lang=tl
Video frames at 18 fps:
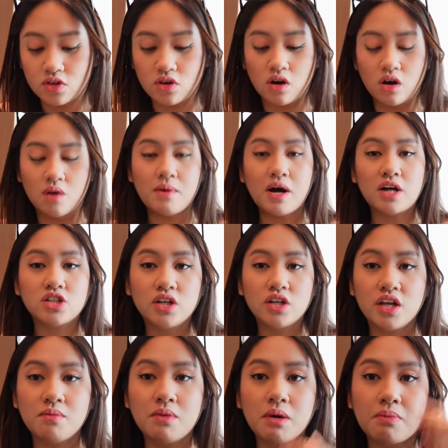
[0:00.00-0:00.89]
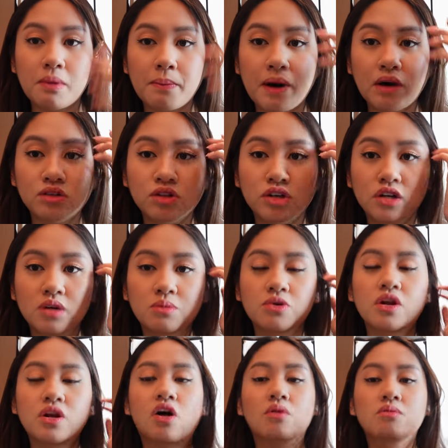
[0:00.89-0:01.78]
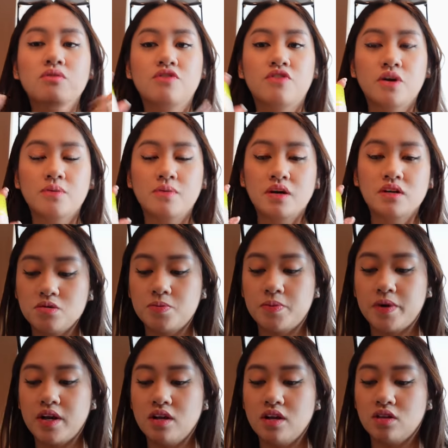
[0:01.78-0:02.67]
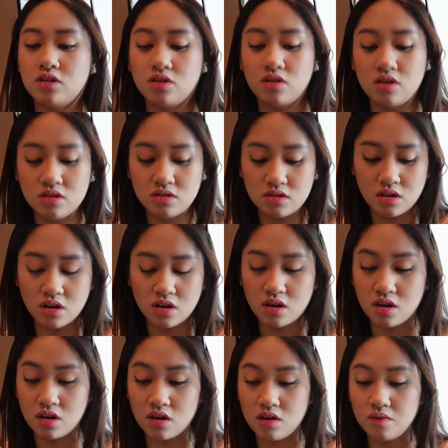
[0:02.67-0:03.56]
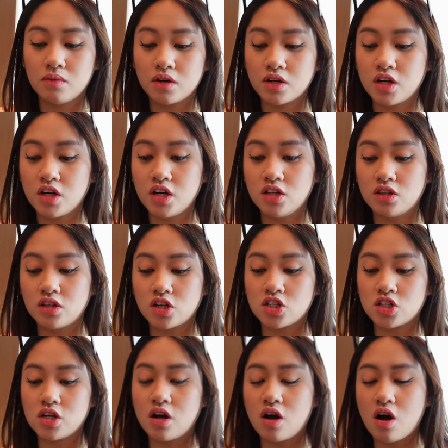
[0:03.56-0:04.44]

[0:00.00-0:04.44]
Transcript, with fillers: Um, actually, magpa-powder na muna ako before mag-spray nito kasi magre-retouch lang